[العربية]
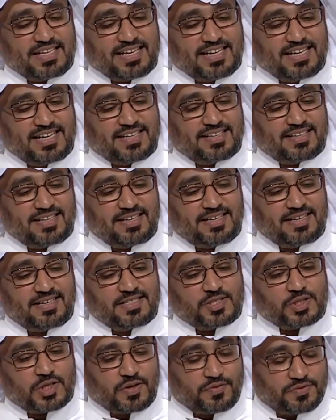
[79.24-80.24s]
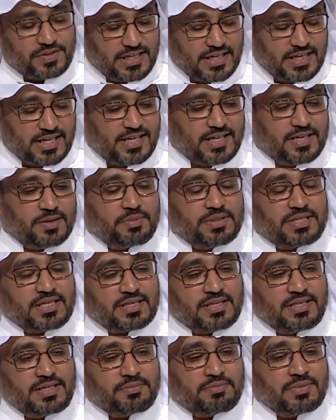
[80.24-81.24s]
يعني شرفت الحقيقه
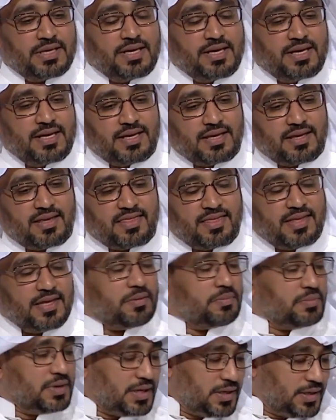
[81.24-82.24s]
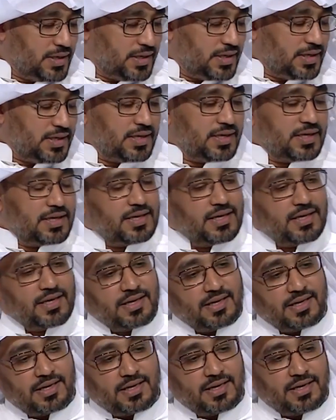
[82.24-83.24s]
بتقديم كثير من
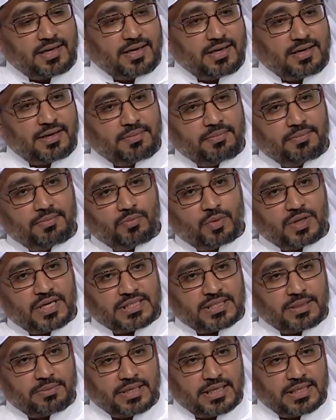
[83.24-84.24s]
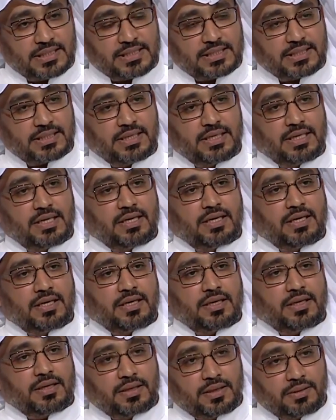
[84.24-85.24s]
المناسبات
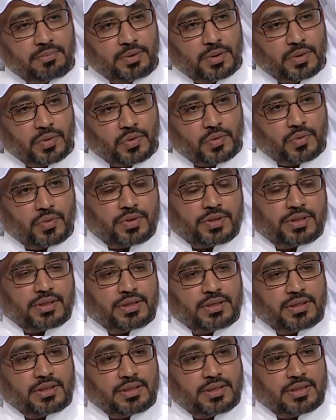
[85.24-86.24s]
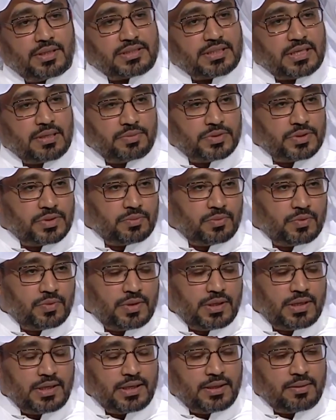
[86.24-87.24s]
بحضور آه، اصحاب
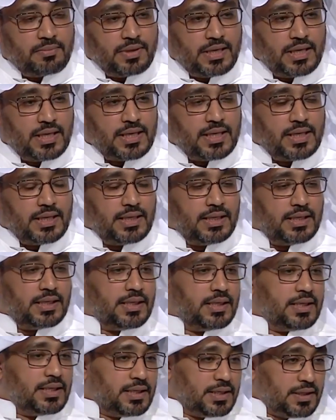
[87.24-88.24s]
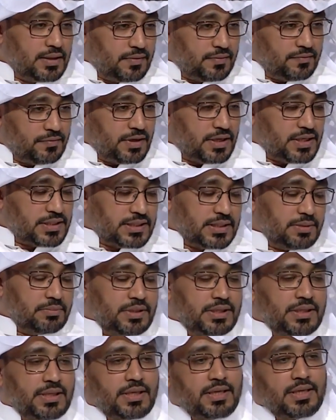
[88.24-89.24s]
السمو الملكي في
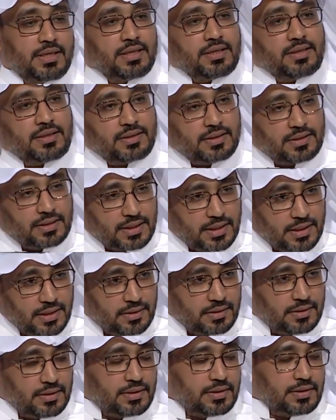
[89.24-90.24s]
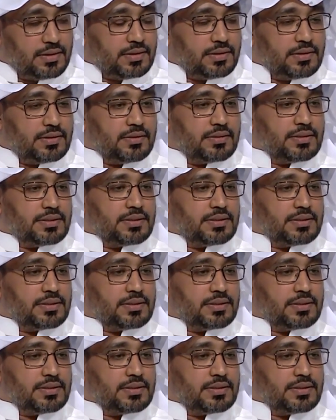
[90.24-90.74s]
القصيم عندنا كان آه،